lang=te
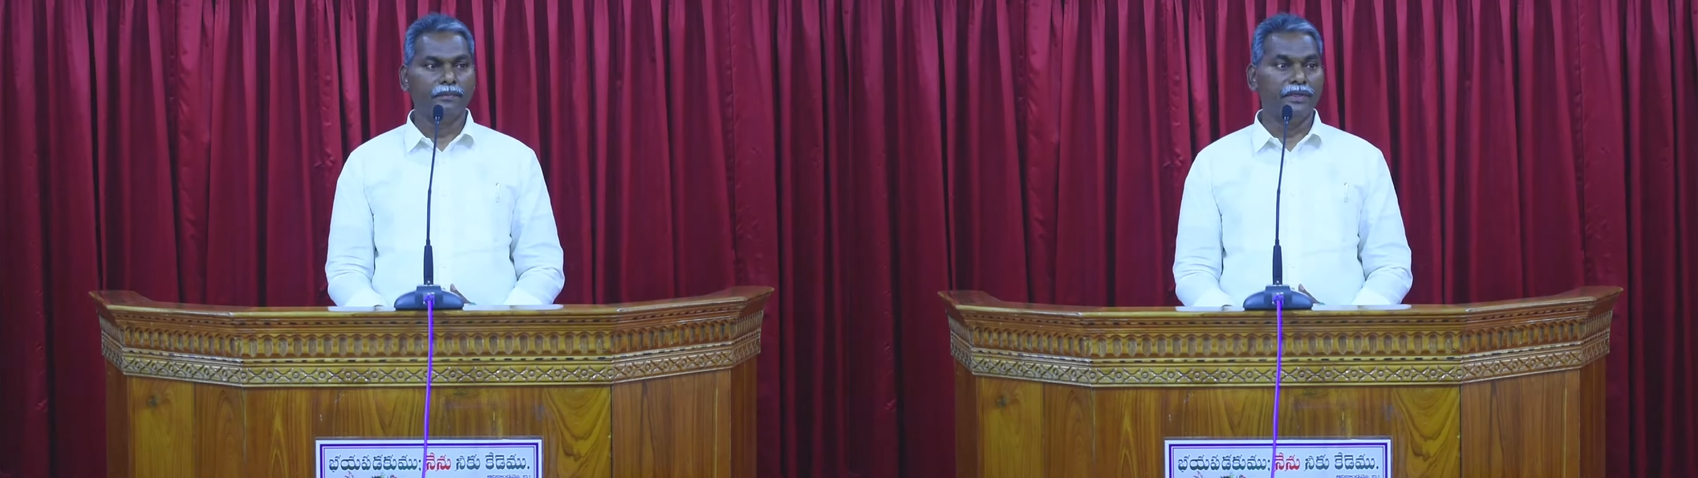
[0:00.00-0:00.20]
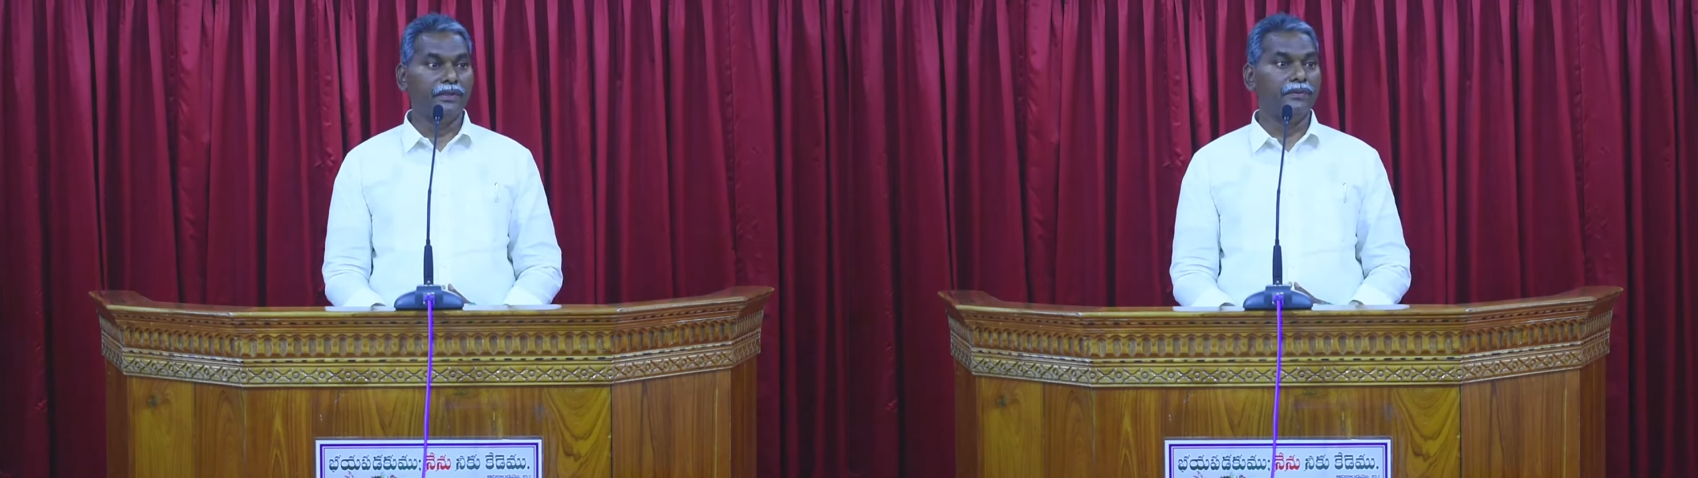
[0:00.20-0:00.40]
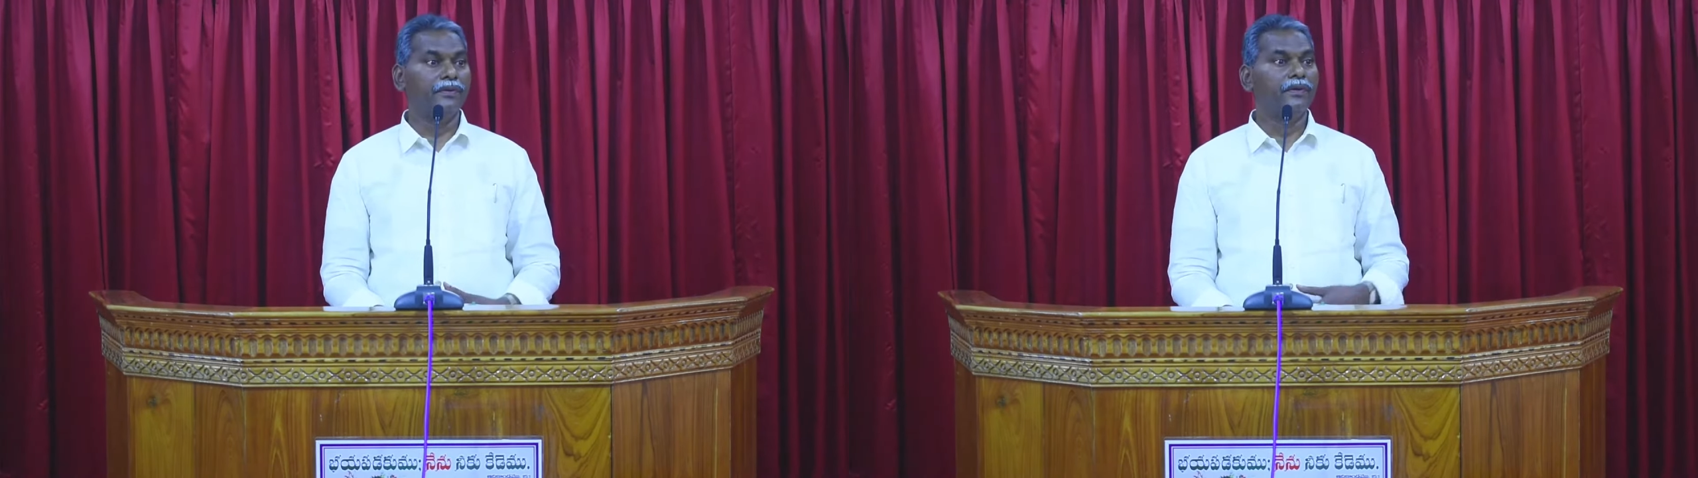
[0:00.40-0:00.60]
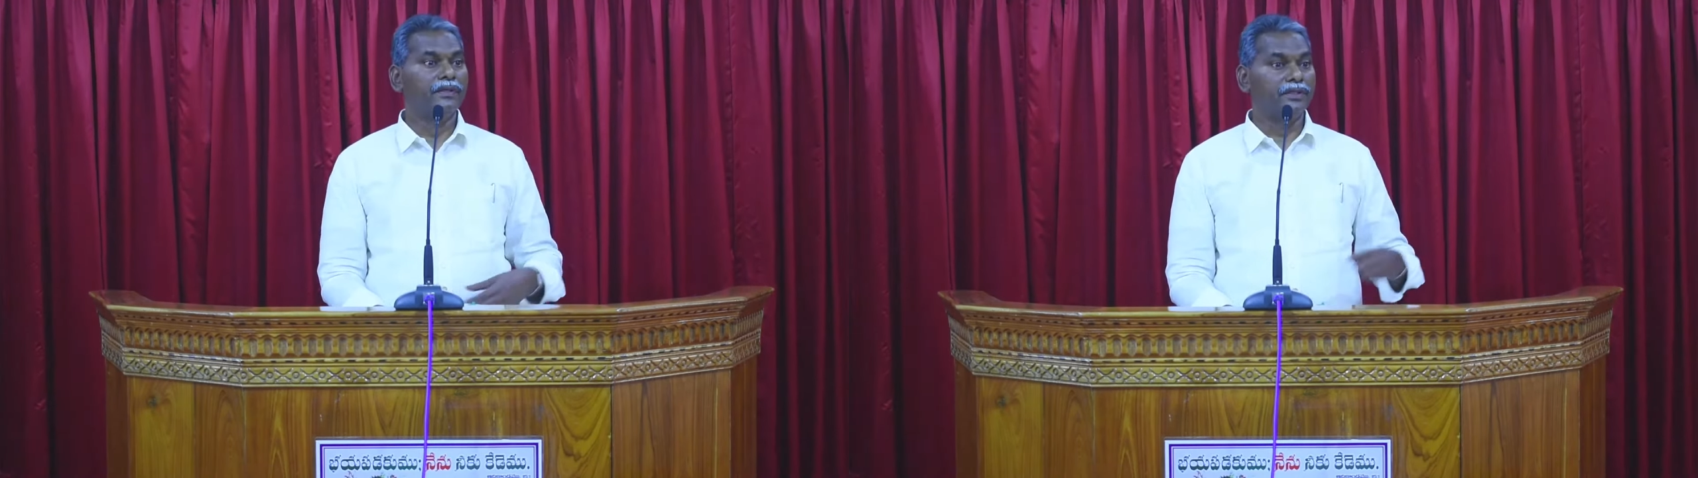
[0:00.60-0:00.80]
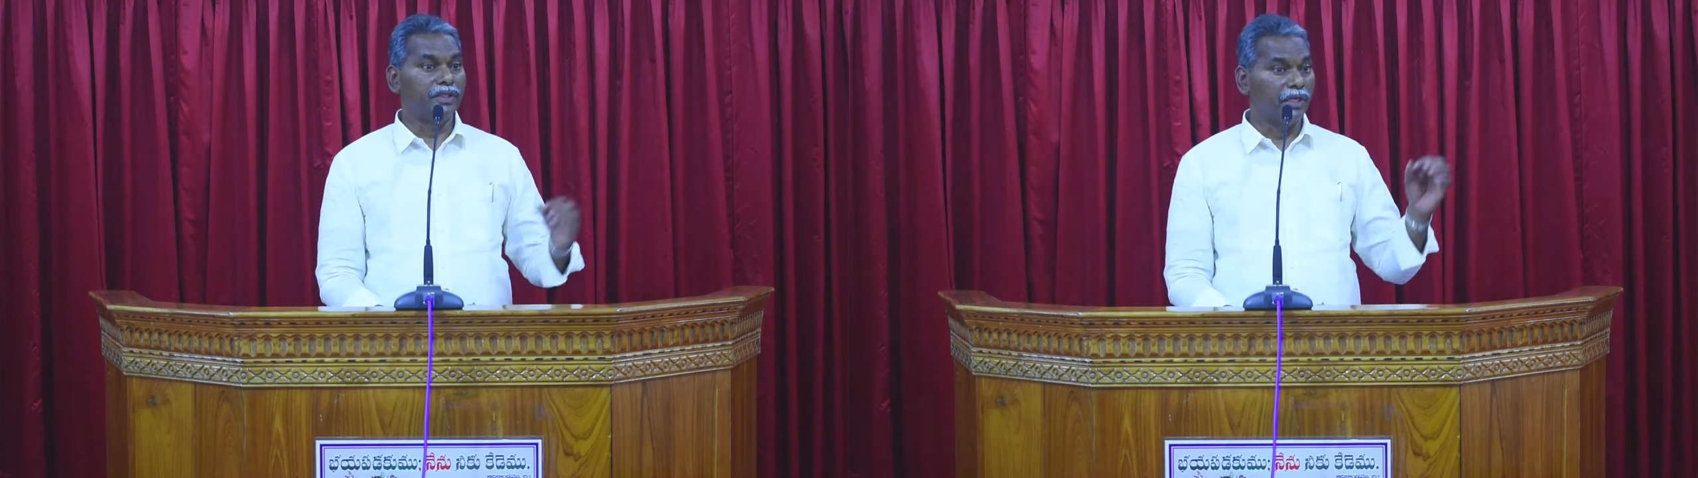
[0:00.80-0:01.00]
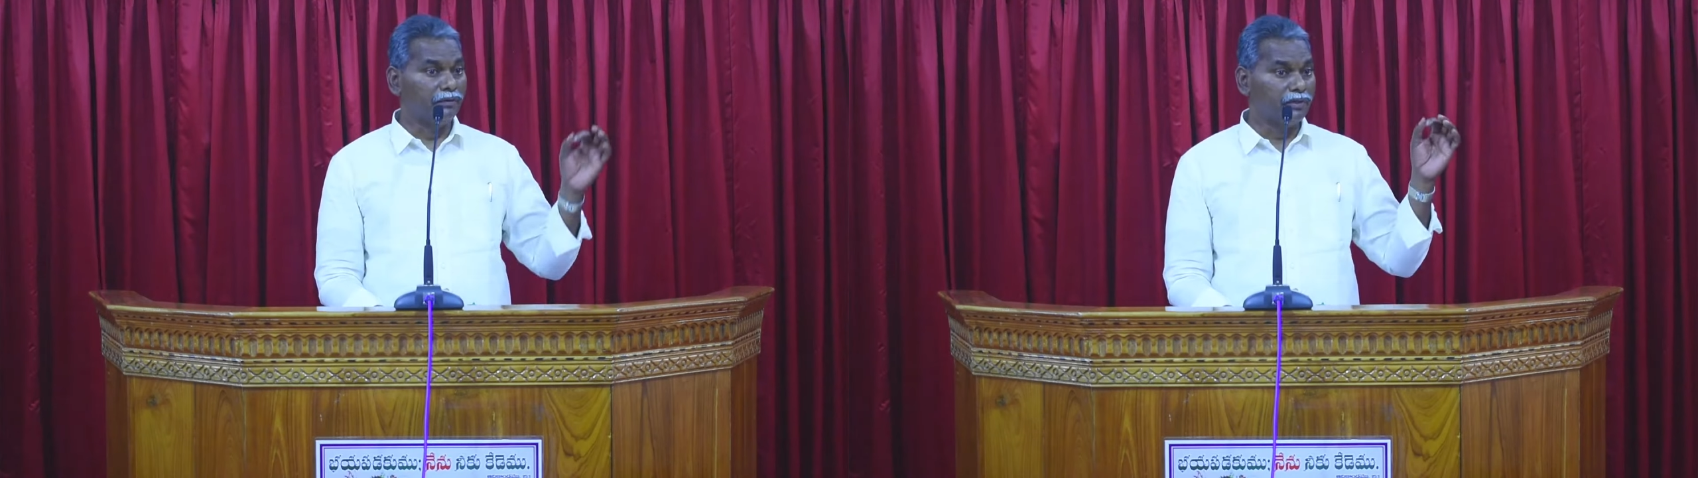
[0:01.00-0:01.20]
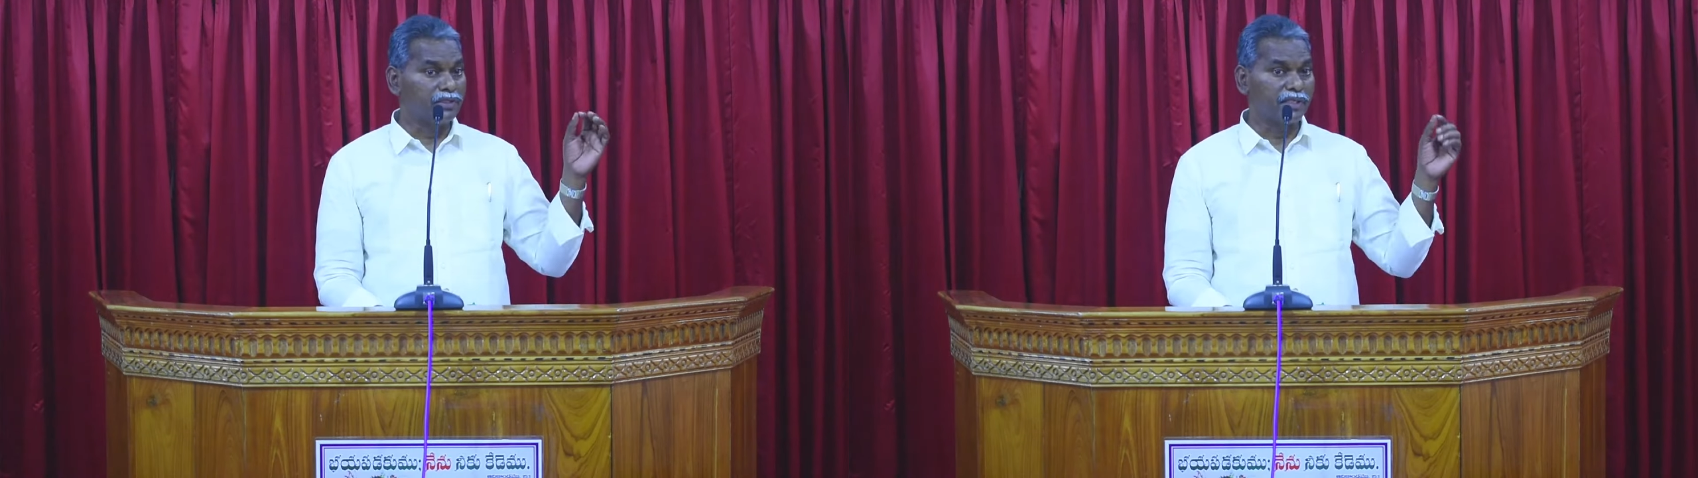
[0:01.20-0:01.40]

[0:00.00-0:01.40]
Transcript: మీరు దేవుని